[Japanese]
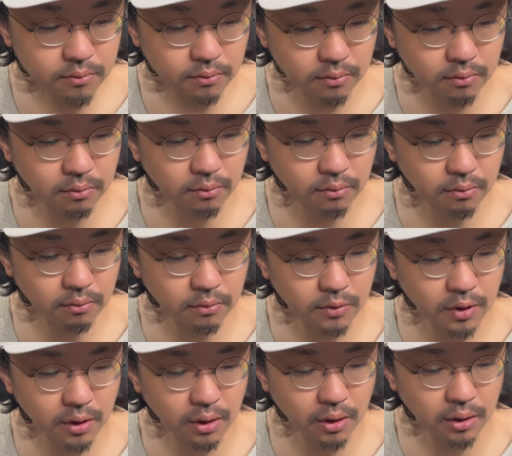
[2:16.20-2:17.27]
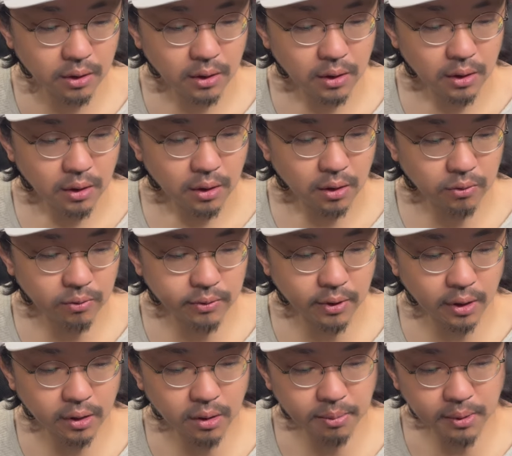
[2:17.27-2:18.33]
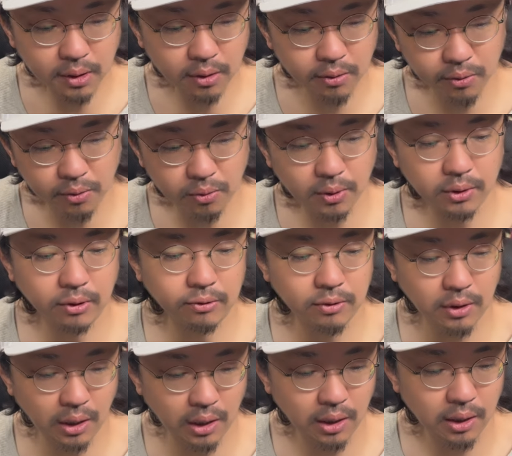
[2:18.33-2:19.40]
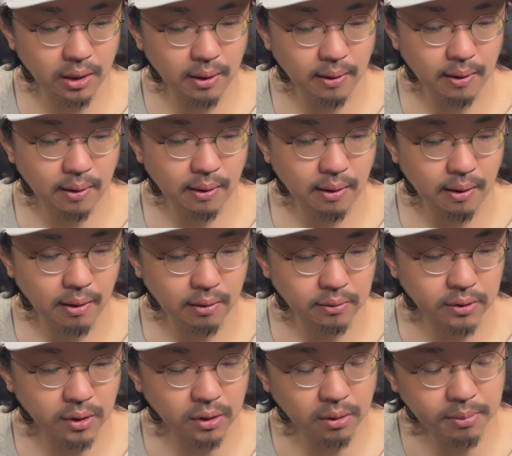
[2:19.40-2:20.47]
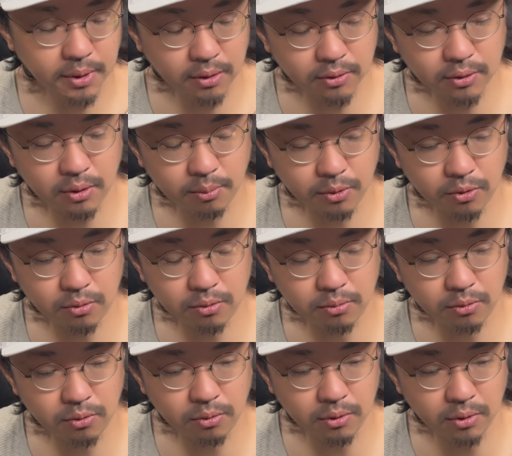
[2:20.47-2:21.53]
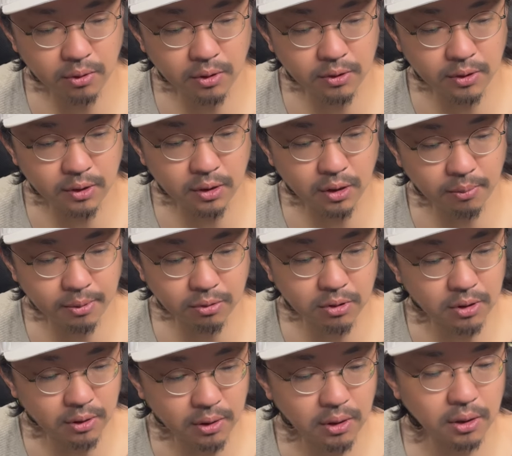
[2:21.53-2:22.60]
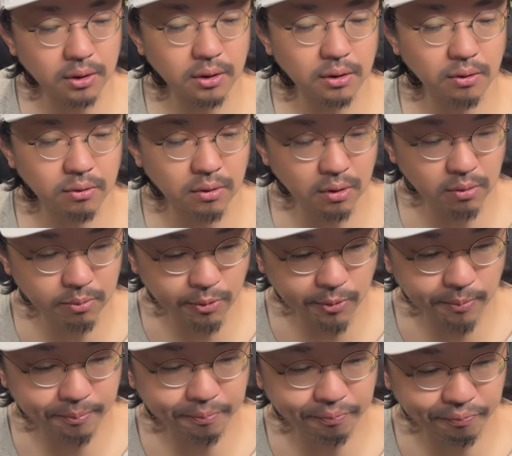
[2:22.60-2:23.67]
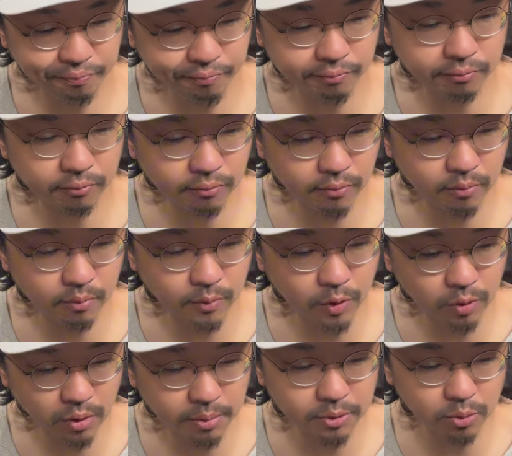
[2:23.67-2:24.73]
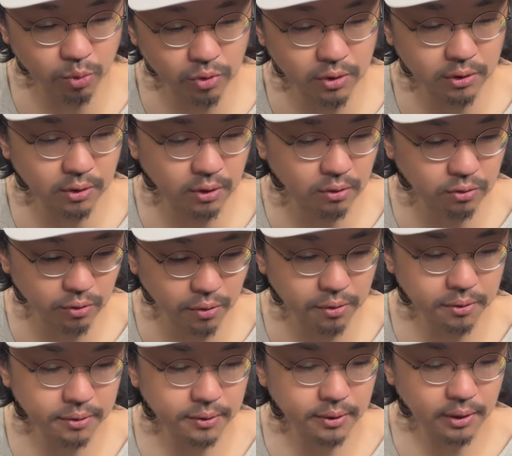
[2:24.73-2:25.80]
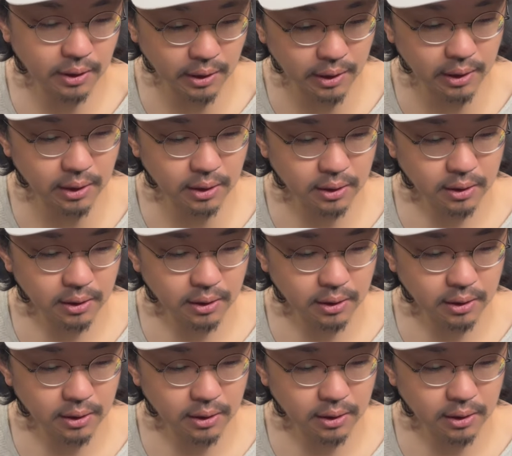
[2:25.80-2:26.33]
うん、であのサラダバーあるの良かったですねサラダバーっつってももう刻んだキャベツしかなかったですけどもうんキャベツ美味しかったですよはい。